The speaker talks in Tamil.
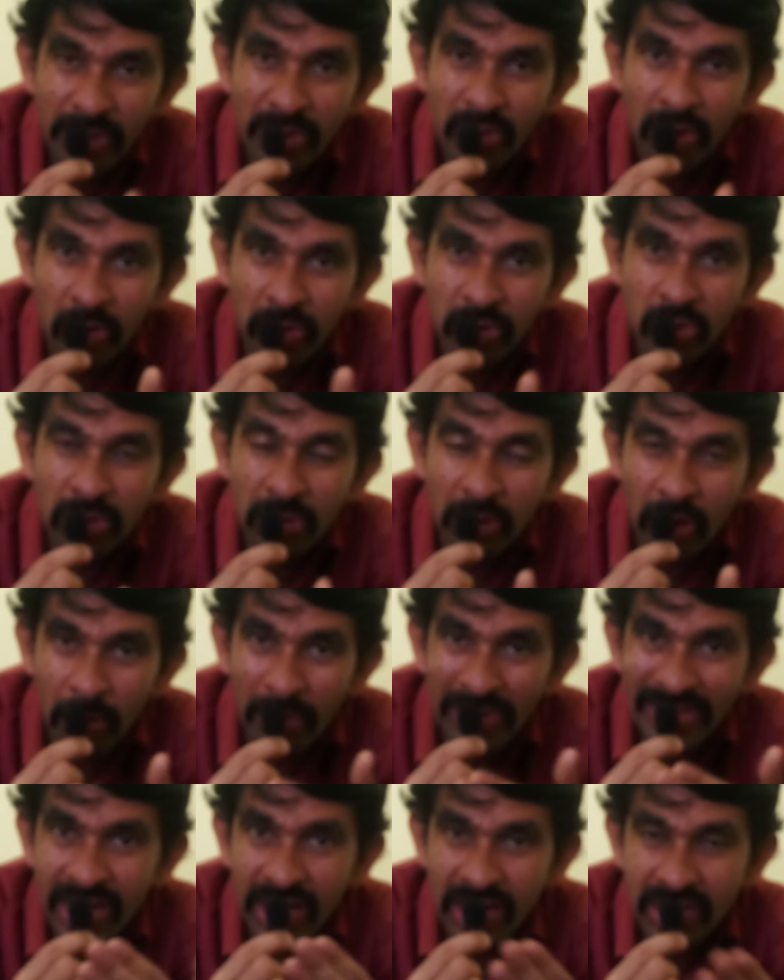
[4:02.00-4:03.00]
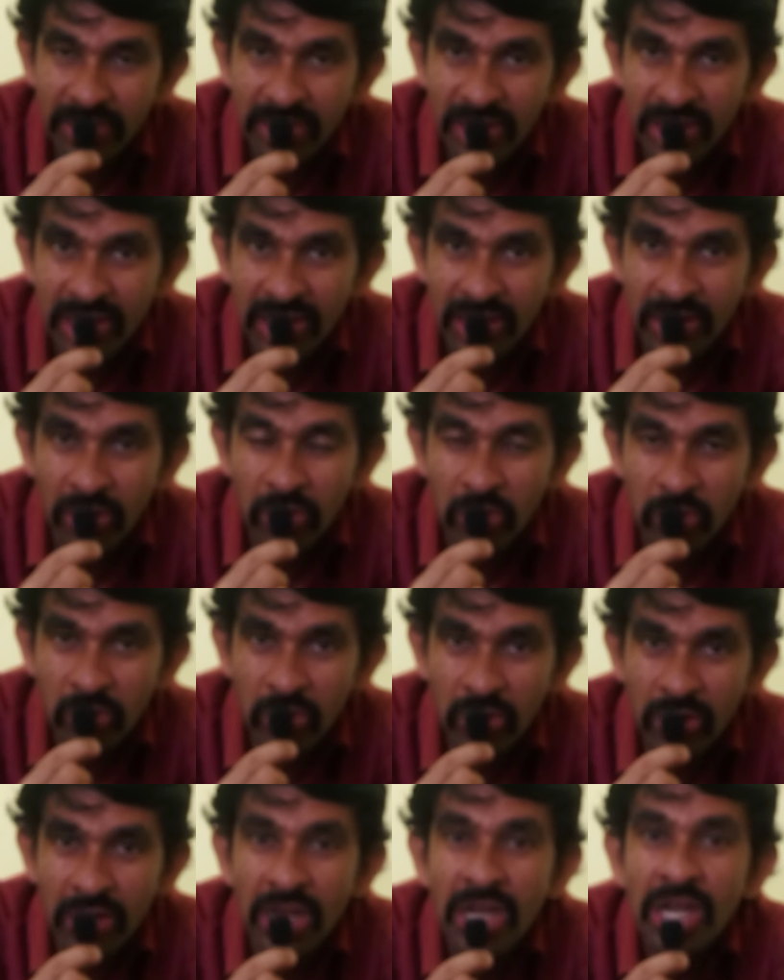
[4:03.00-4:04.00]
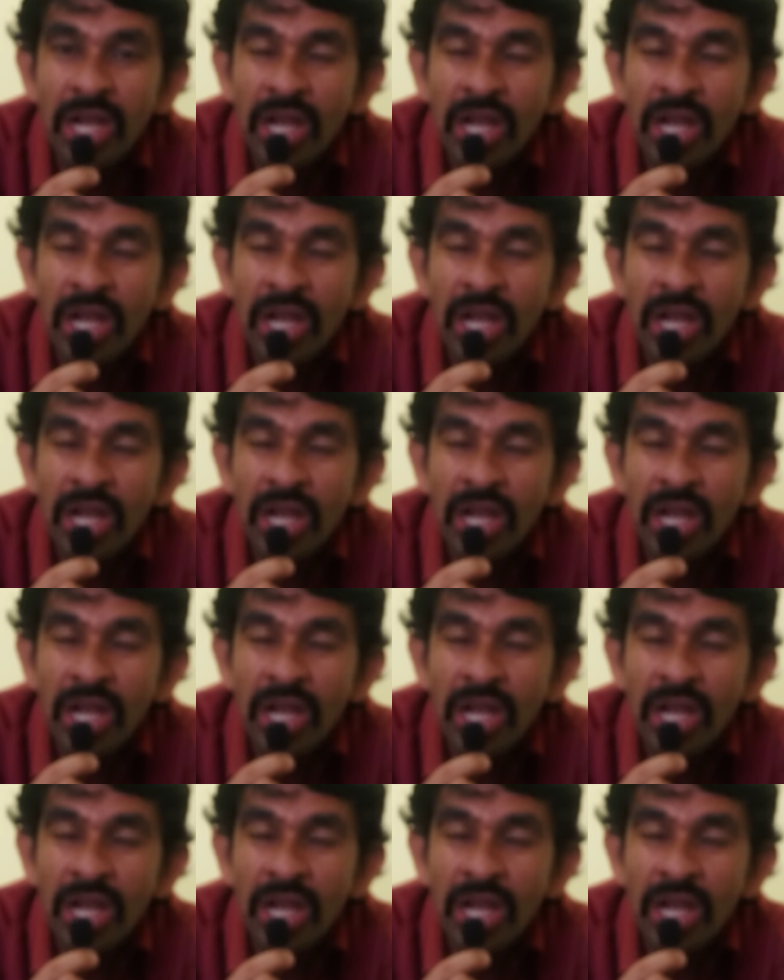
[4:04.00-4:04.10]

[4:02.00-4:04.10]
மெதுவாக வந்து வந்து அவங்க மத்திய அரசாங்கத்துக்கு அவங்க வந்து